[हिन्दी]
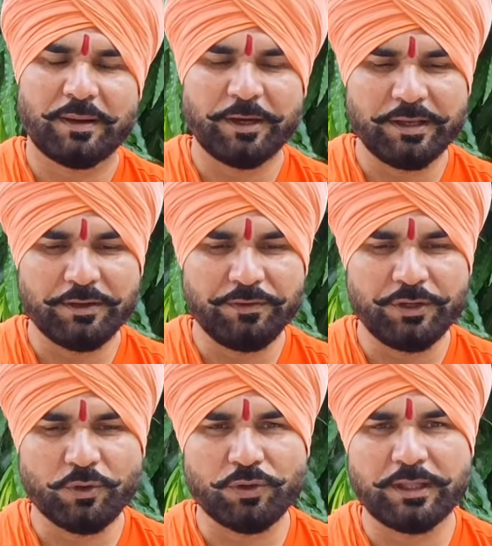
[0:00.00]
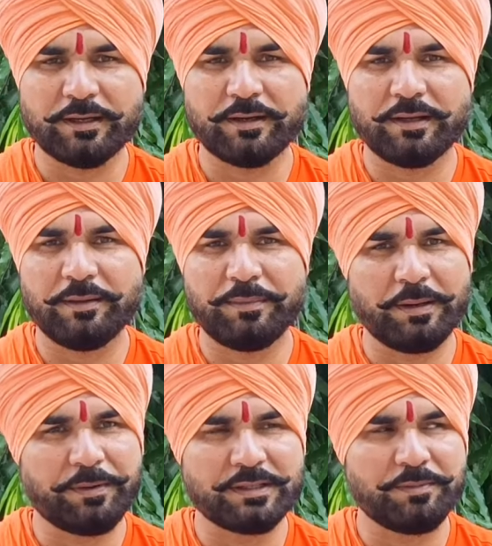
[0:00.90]
हमारी एक वीडियो को देख करके
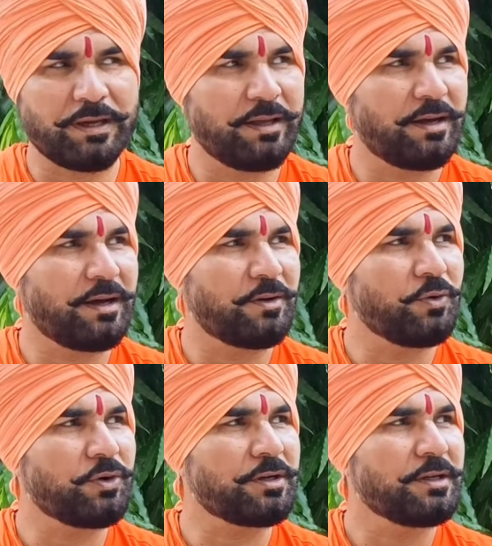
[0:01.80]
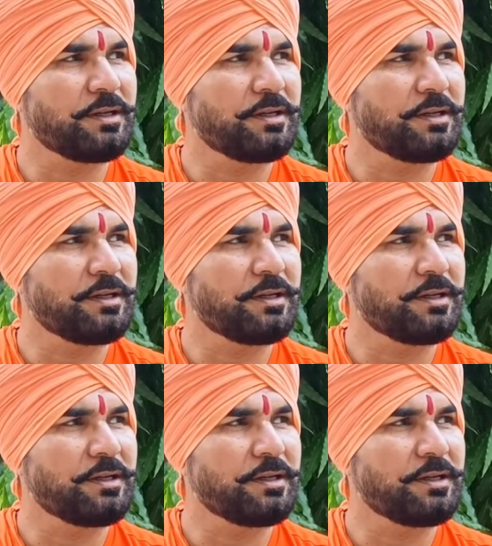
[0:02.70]
मेरे पास में आया और